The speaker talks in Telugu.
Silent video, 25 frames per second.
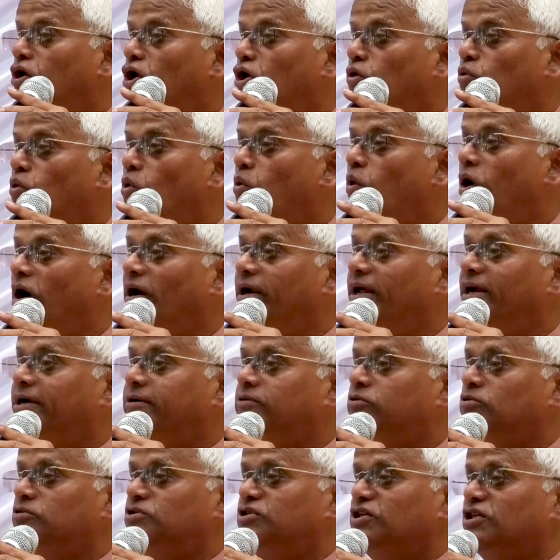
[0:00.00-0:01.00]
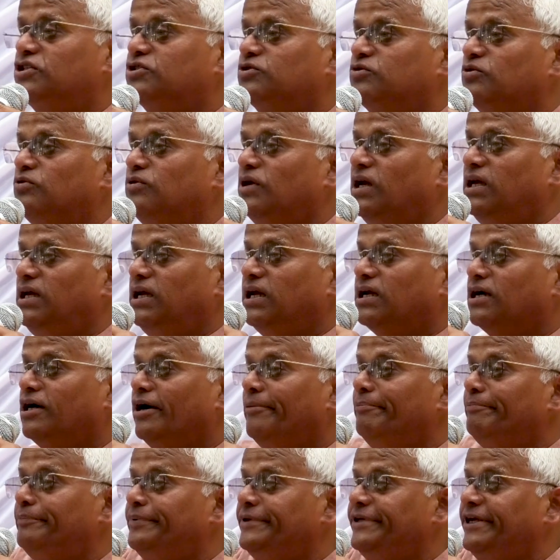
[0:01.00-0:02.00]
ఎరువు వాడేట్టు చేస్తున్నాయి ఈ
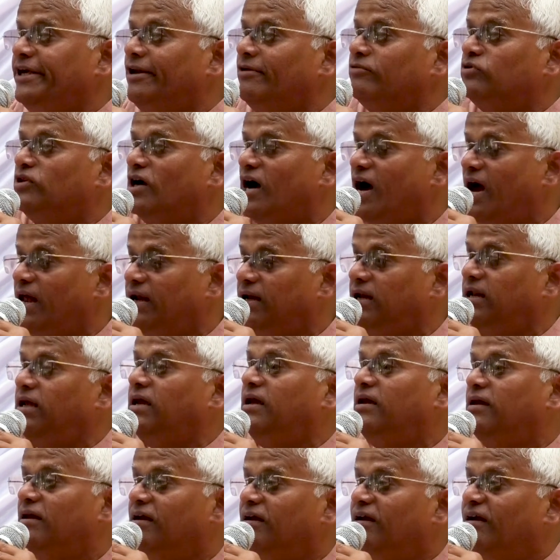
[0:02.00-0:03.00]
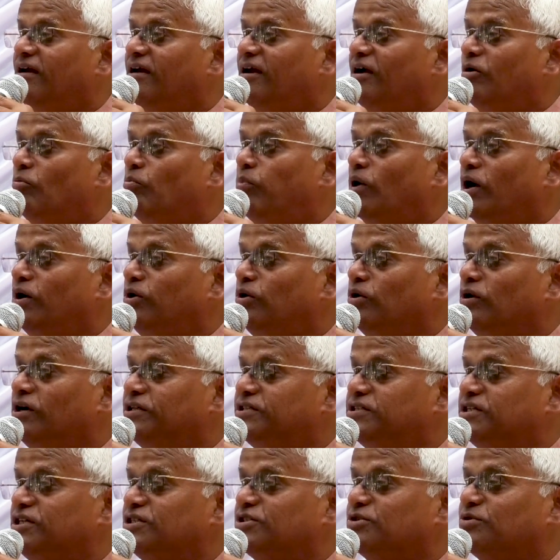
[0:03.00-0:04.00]
కంపెనీలు దాన్ని పండుగ
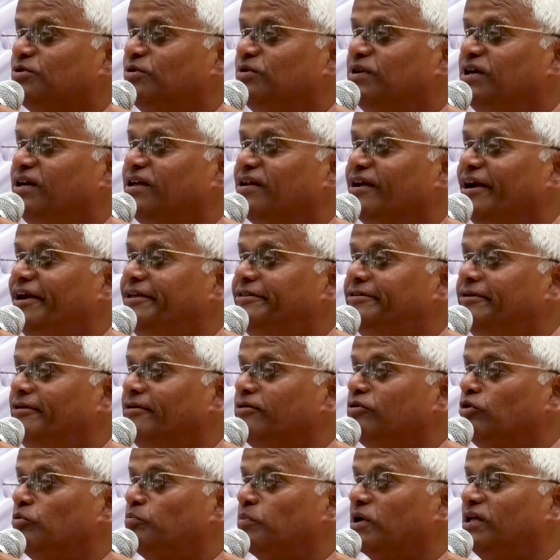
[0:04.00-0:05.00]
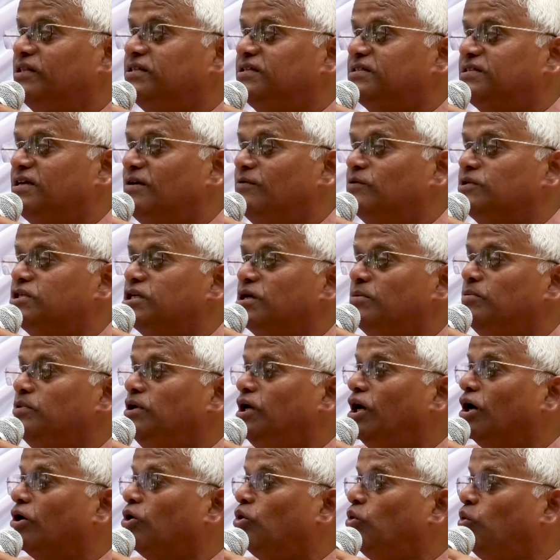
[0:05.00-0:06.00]
చేసుకొని రైతులకు ప్రతి సంవత్సరం
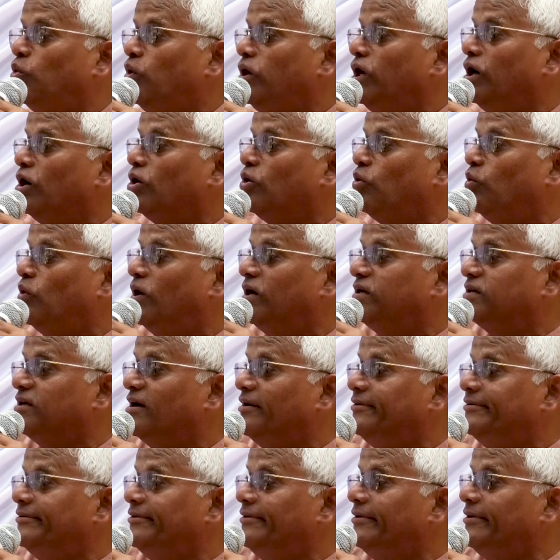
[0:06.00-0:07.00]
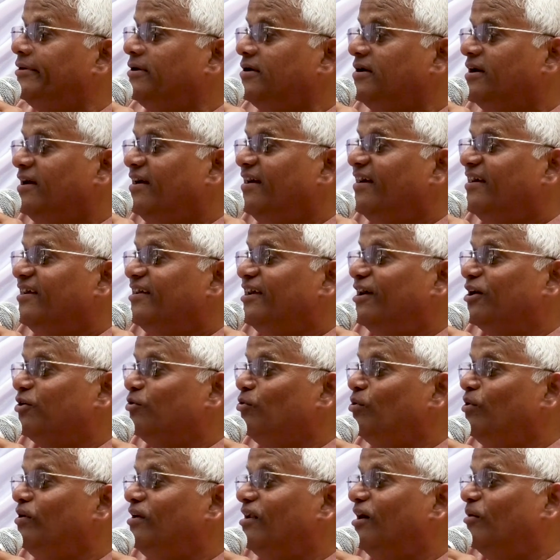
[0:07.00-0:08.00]
ఎక్కువ ఎక్కువ టన్నులో
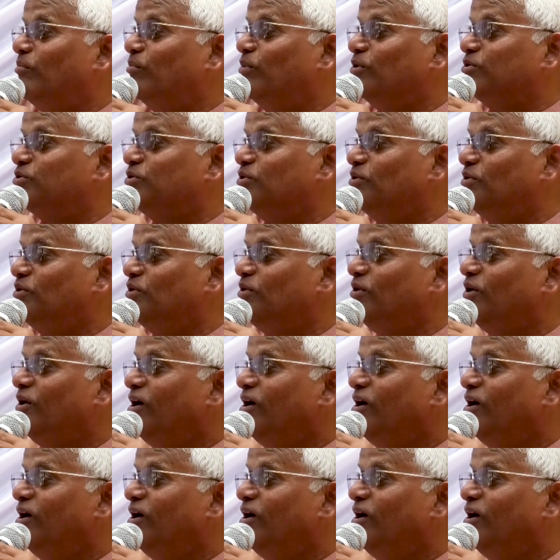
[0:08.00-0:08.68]
ఎరువులను అమ్ముతూ